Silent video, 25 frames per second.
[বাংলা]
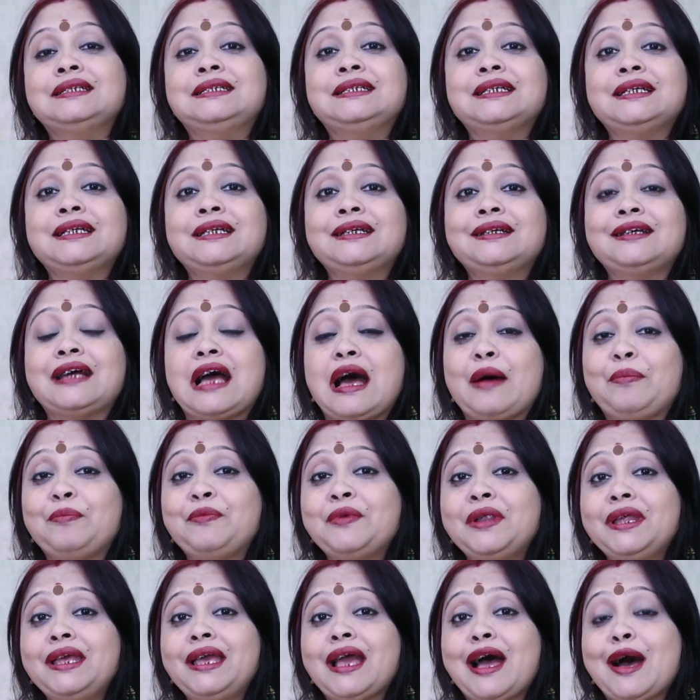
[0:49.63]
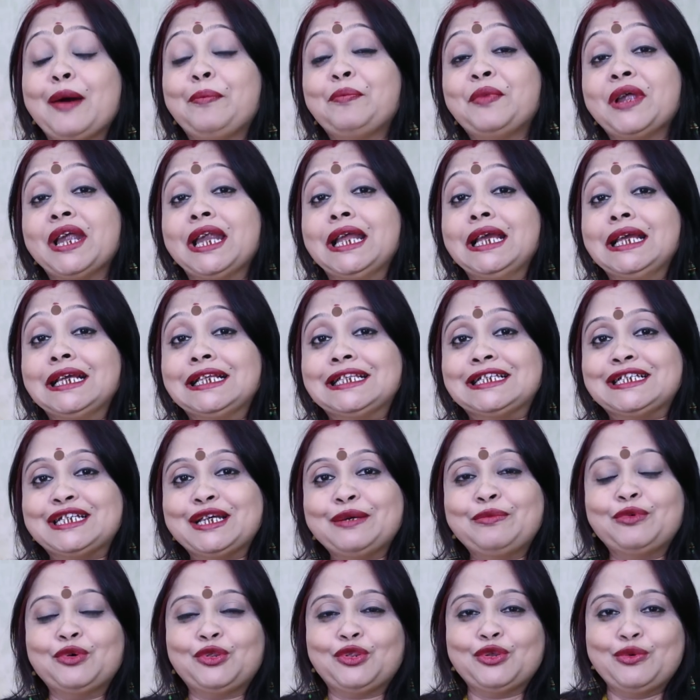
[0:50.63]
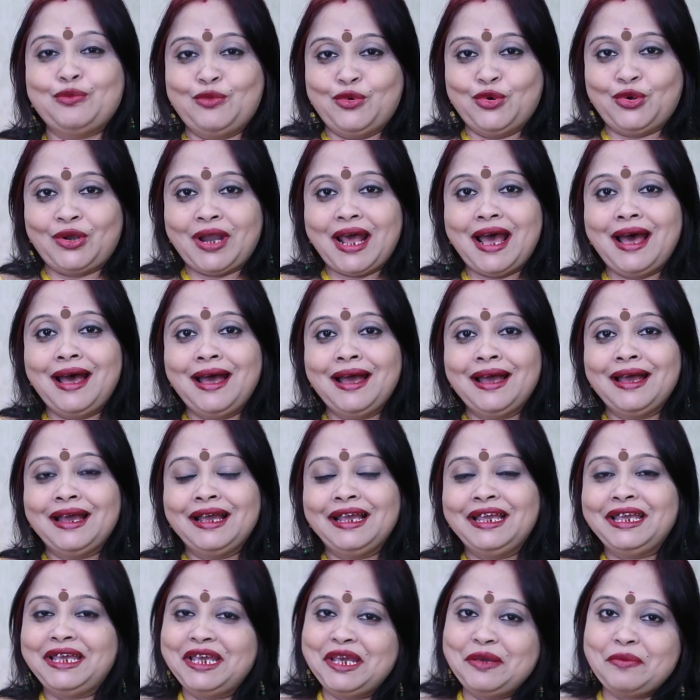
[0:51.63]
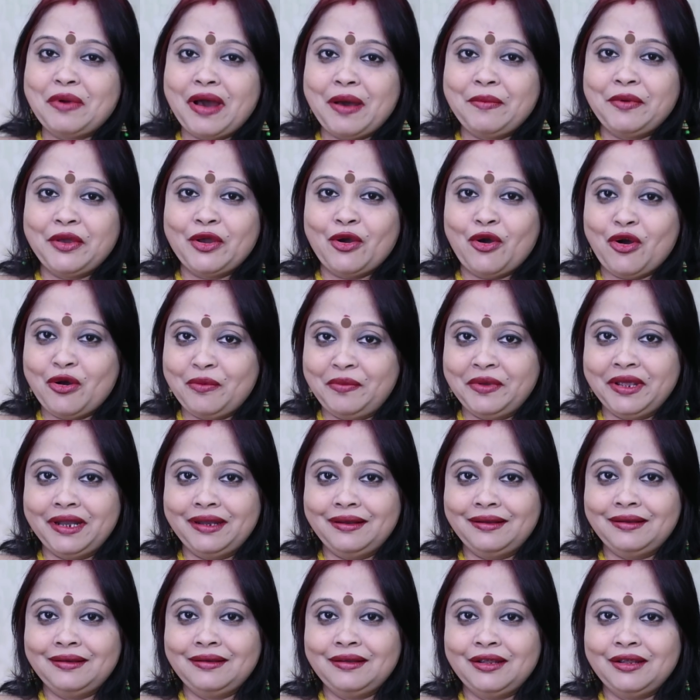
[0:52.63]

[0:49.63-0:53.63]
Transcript: যে আপনি আপনার ইচ্ছে মতো মোটা কিভাবে হবেন